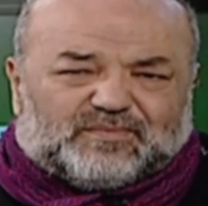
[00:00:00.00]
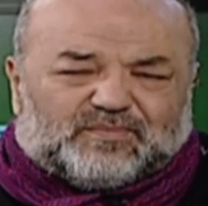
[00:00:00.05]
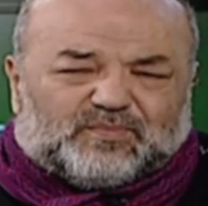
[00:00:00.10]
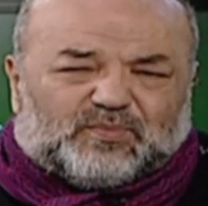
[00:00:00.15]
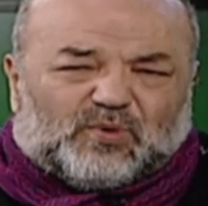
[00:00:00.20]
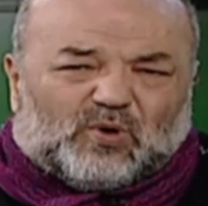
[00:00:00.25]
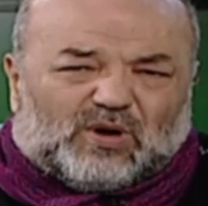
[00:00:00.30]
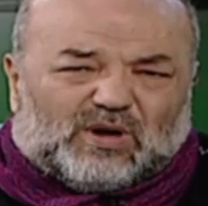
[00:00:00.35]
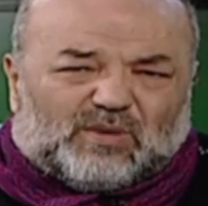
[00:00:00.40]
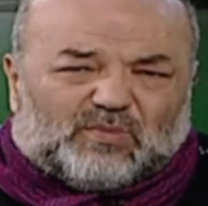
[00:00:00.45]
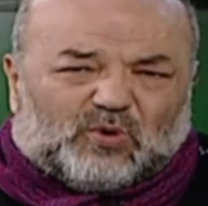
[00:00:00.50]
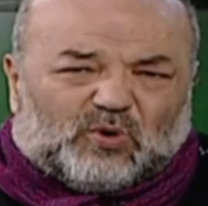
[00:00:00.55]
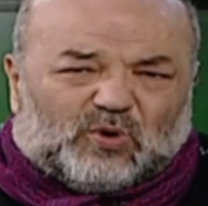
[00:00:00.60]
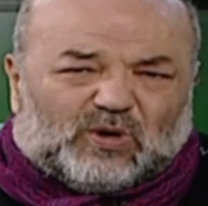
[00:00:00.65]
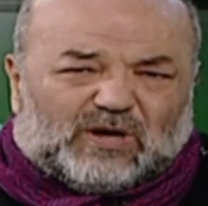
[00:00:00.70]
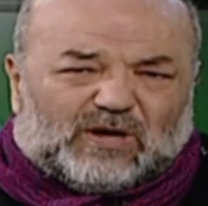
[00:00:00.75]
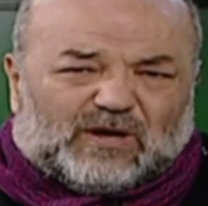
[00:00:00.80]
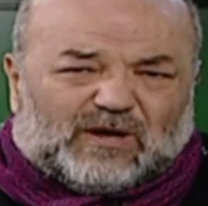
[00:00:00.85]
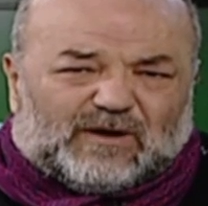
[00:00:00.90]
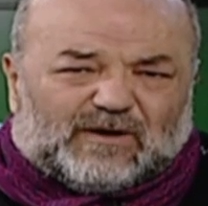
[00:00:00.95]
Böyle
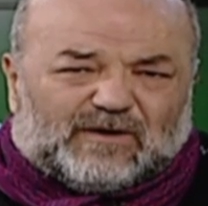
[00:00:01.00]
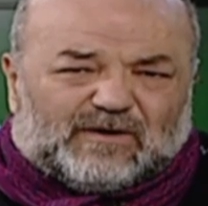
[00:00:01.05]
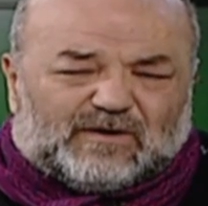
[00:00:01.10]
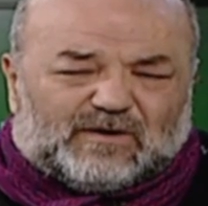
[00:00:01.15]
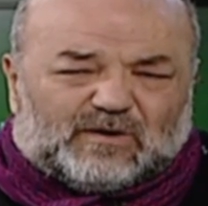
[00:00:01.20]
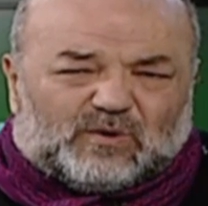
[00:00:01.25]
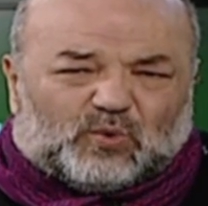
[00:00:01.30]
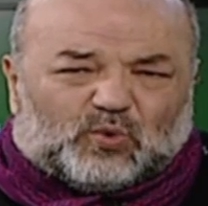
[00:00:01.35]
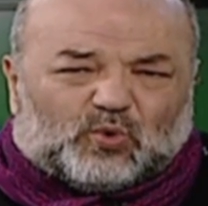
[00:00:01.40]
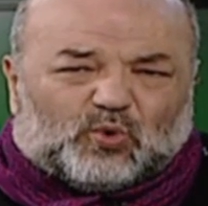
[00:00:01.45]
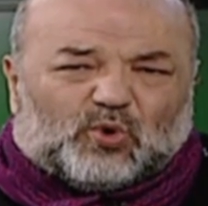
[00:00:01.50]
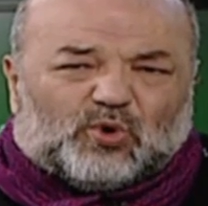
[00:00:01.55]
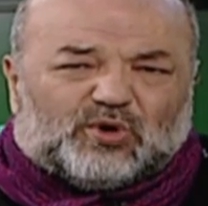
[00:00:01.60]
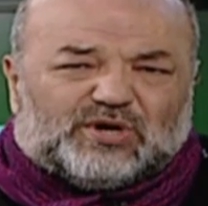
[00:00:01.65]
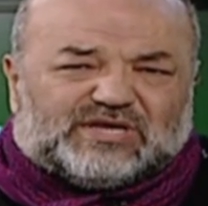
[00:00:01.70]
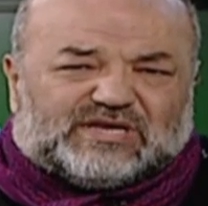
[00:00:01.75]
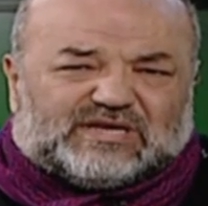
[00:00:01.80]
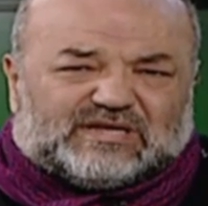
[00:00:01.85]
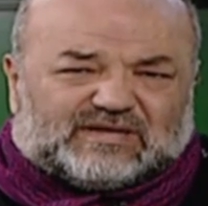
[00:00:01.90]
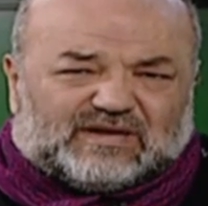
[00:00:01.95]
böyle
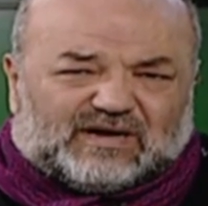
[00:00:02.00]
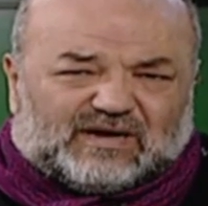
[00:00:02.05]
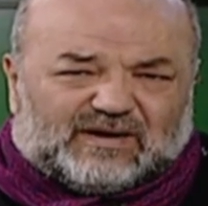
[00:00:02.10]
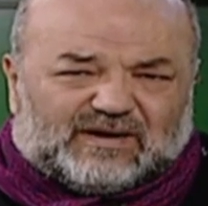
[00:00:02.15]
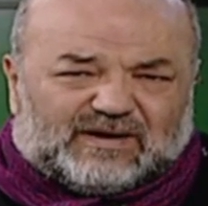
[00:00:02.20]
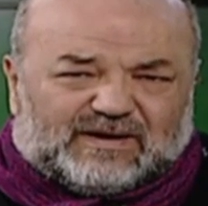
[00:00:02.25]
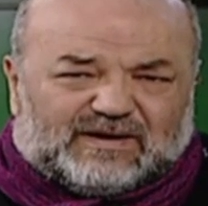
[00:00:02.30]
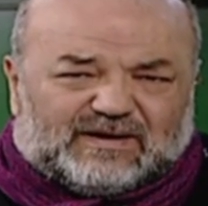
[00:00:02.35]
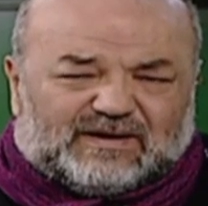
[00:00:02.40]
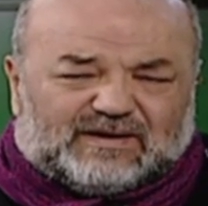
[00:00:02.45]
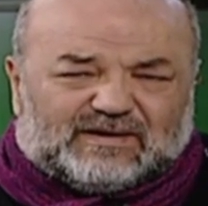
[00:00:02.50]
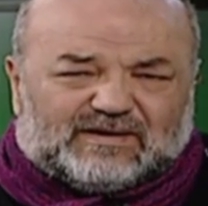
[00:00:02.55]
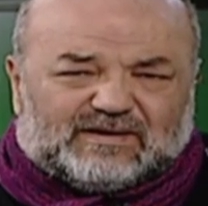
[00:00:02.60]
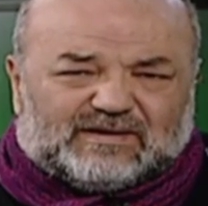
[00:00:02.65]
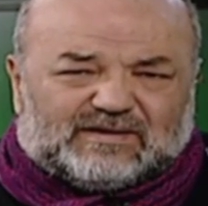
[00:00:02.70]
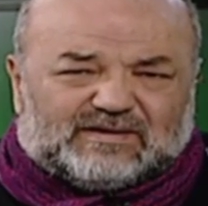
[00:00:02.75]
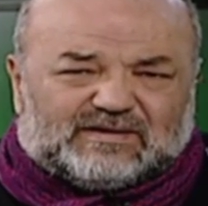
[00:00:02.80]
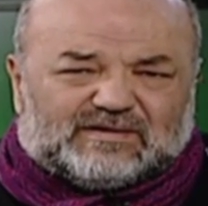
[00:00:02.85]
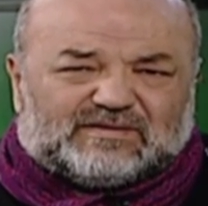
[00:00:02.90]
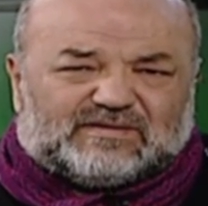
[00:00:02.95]
12 tane
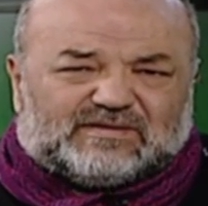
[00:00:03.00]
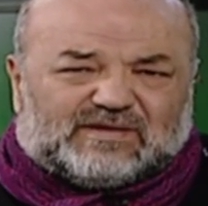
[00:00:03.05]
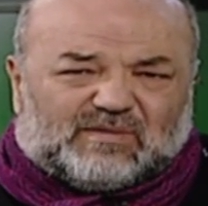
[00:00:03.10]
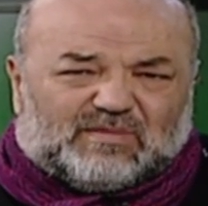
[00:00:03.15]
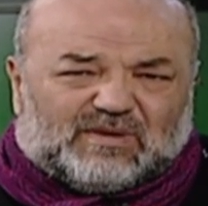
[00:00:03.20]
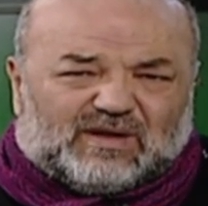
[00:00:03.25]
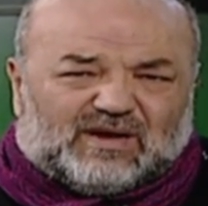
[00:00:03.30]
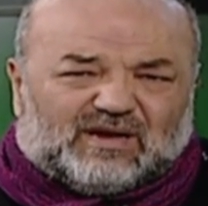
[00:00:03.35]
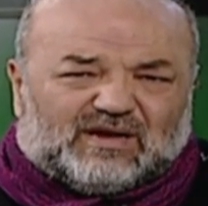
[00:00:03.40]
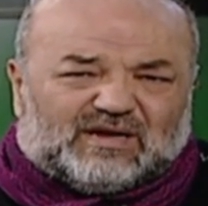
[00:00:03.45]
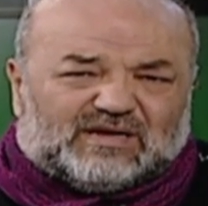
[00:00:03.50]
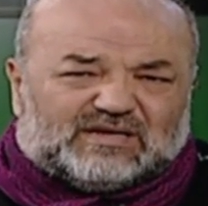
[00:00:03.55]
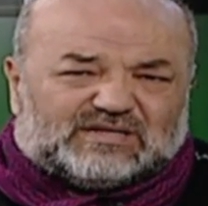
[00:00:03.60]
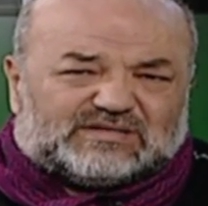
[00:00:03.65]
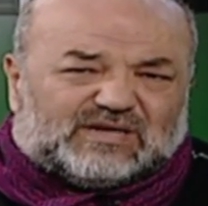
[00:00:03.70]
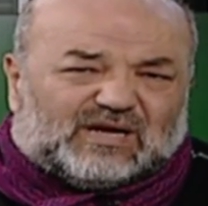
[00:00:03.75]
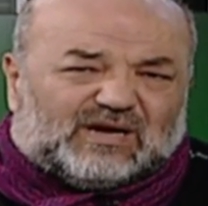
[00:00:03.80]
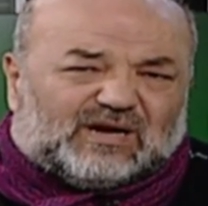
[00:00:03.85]
temel insan